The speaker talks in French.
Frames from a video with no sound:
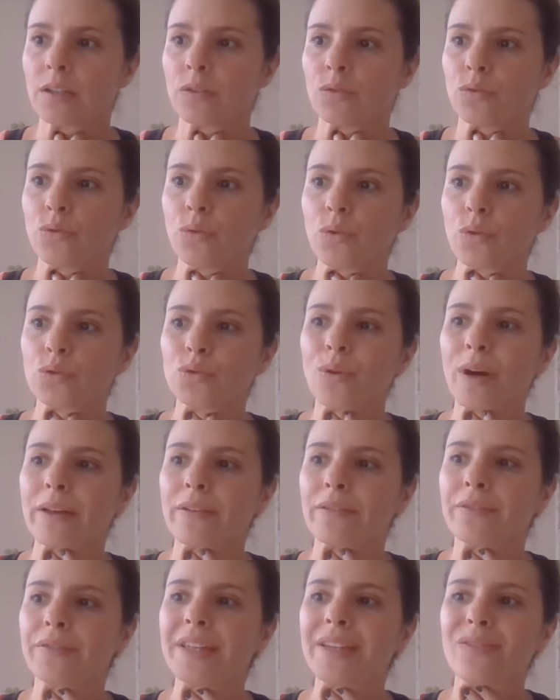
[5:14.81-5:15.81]
Donc on
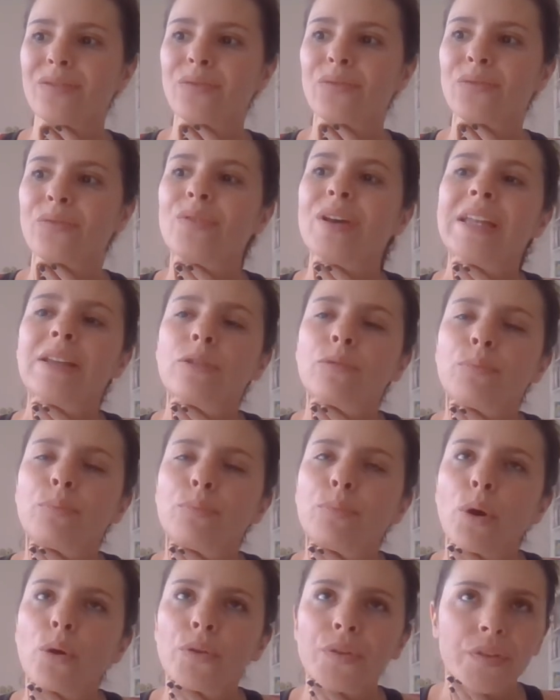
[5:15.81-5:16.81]
aurait vite fait
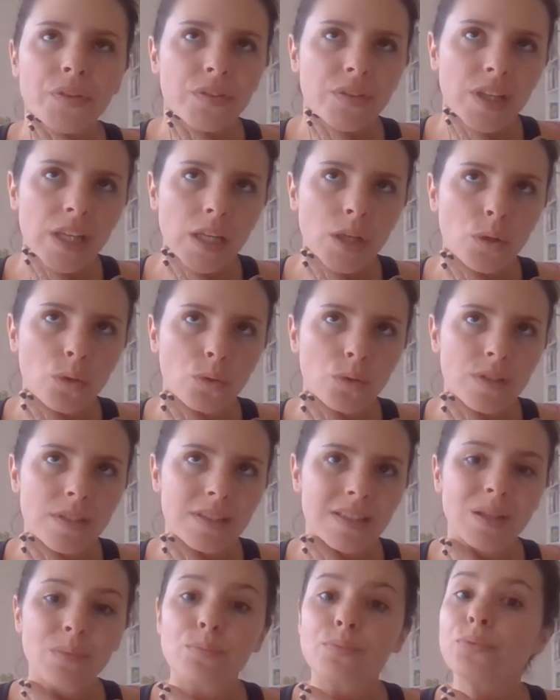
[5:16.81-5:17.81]
penser que
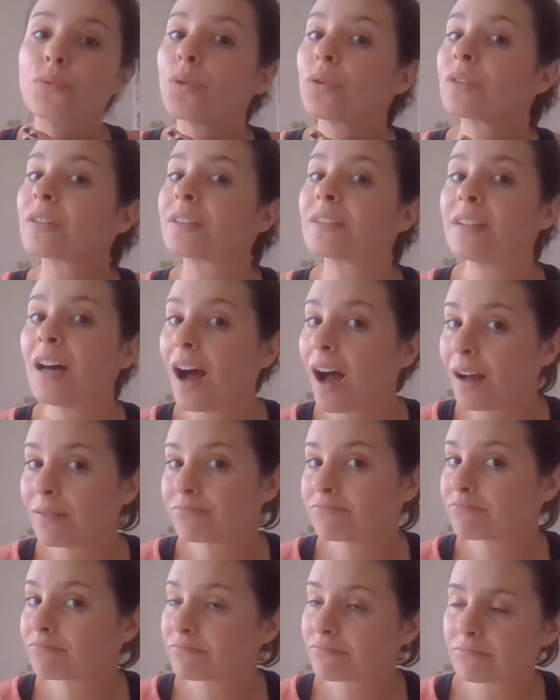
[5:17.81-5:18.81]
c'est pour ça
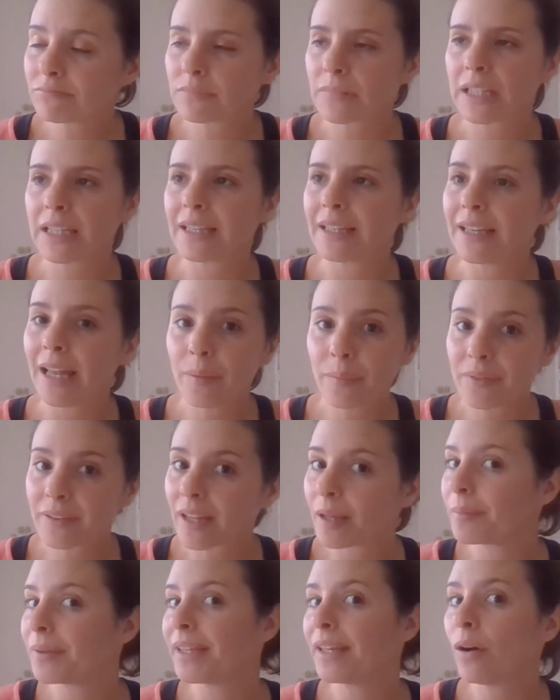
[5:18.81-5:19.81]
qu'il aime
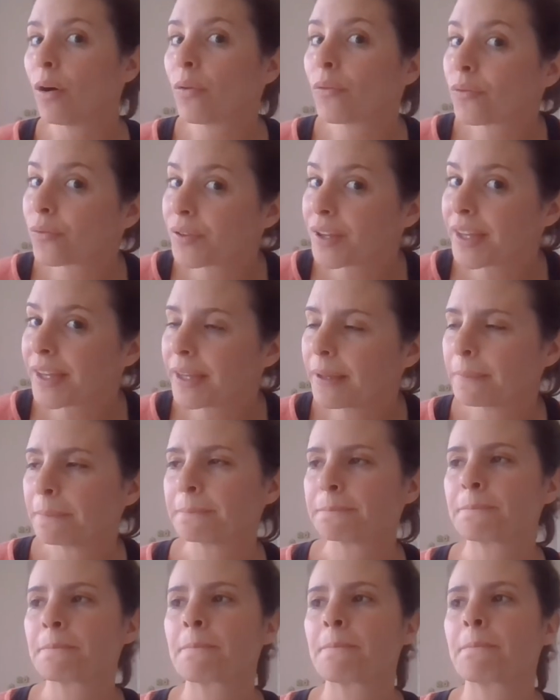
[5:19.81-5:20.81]
s'habiller en fille.
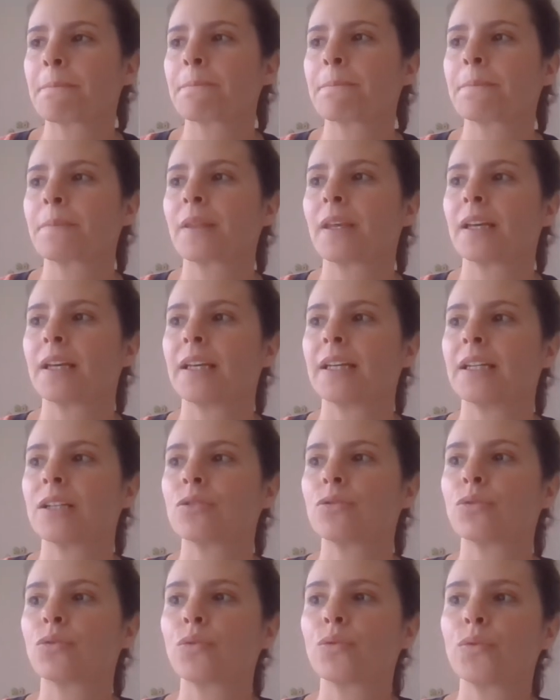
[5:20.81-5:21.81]
Et
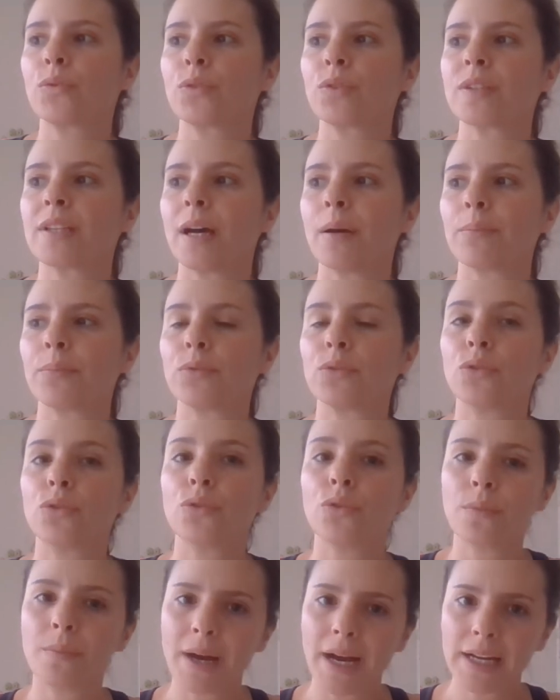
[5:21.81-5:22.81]
je trouve que c'est un peu
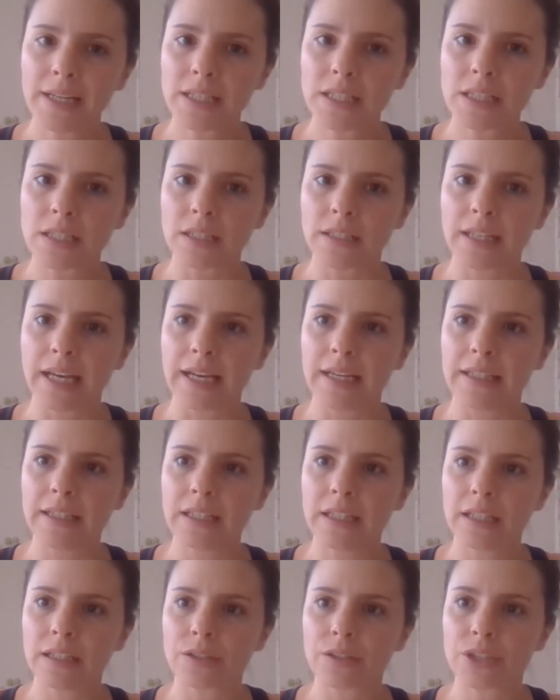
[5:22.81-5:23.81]
dommage
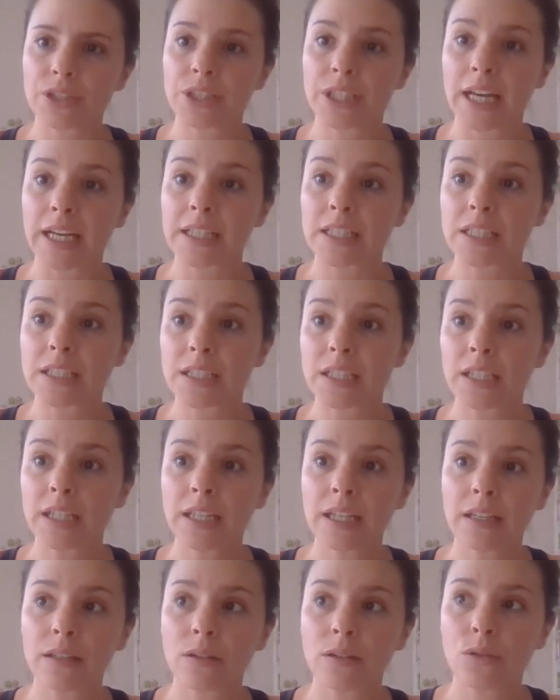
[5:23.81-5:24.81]
d'aller
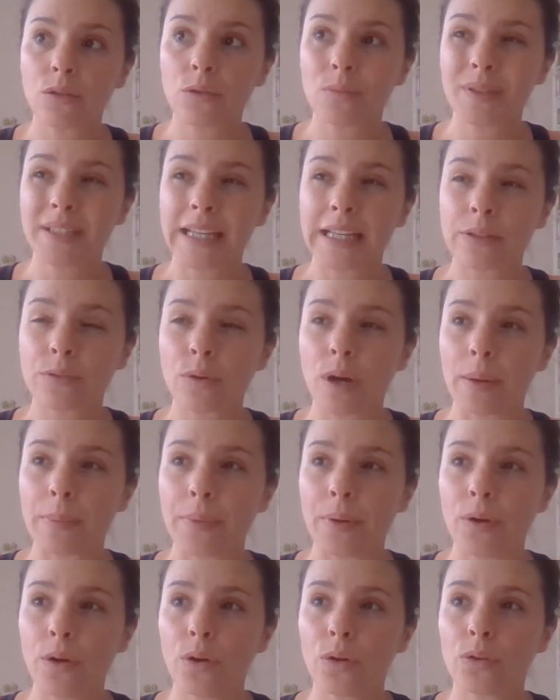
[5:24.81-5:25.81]
chercher
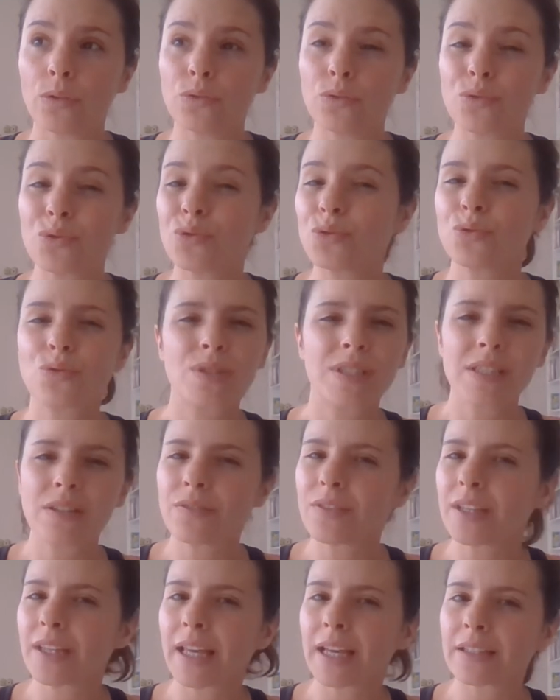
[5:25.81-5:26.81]
obligatoirement une
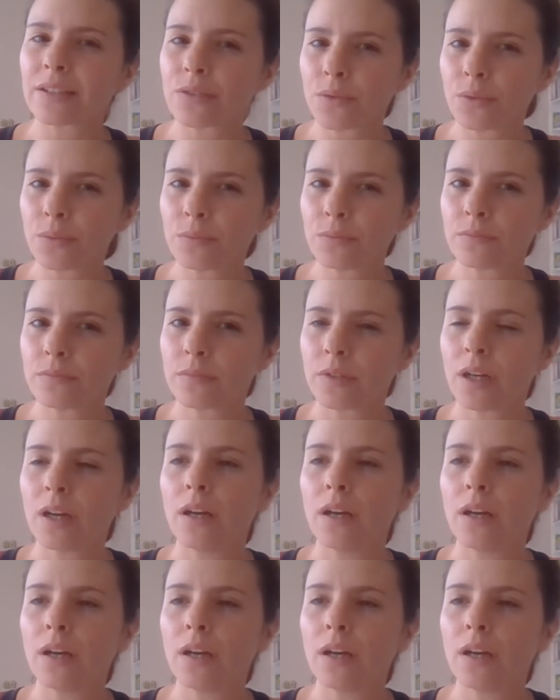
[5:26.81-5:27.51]
justification